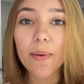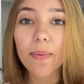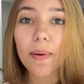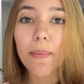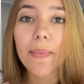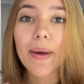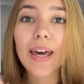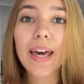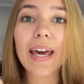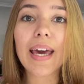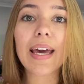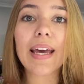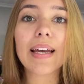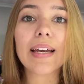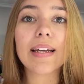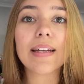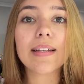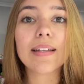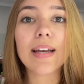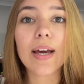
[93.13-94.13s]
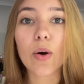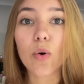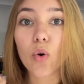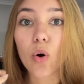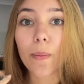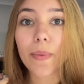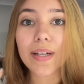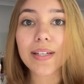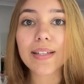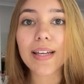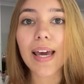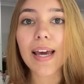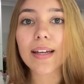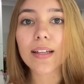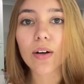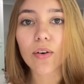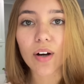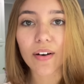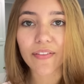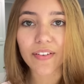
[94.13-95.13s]
o bebê, eu comecei a
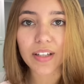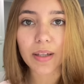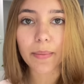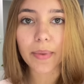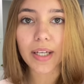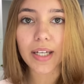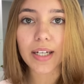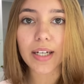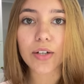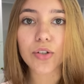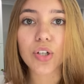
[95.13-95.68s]
dar o café da manhã.